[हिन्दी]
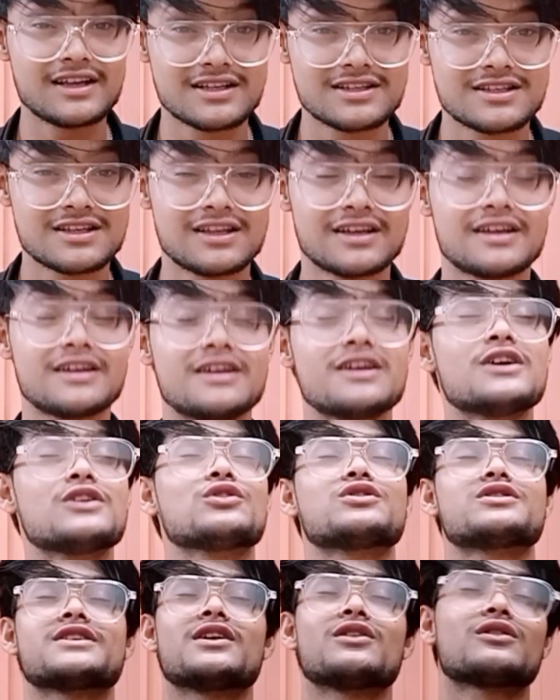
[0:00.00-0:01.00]
अच्छी लगी
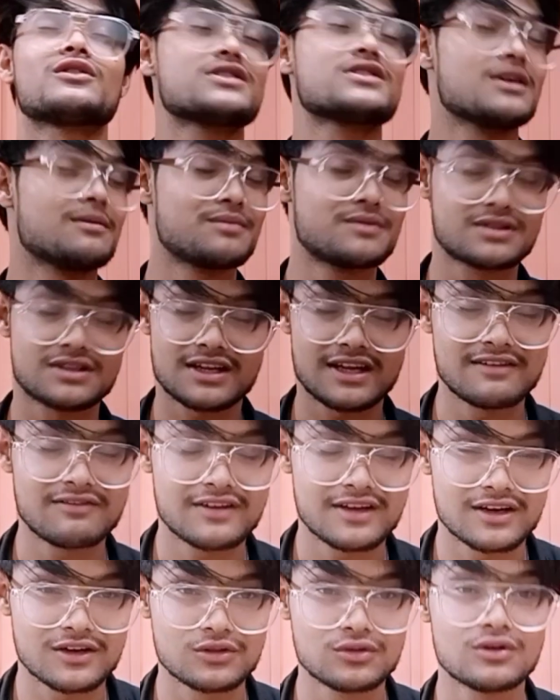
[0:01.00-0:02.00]
तो चैनल को सब्सक्राइब
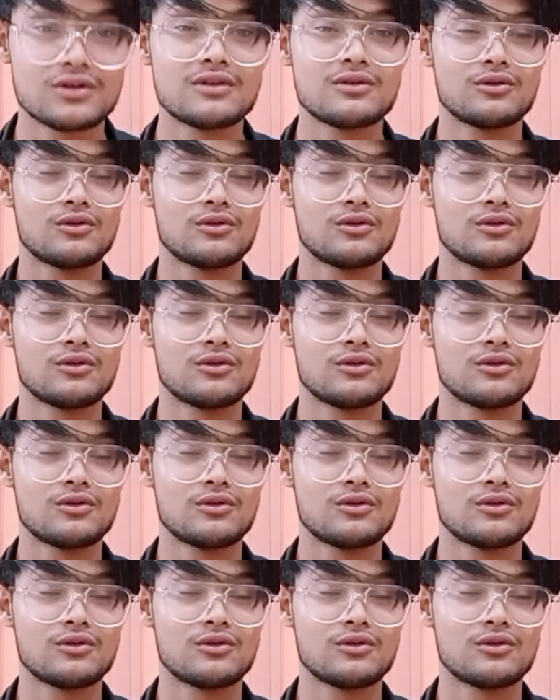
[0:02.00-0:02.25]
कर दो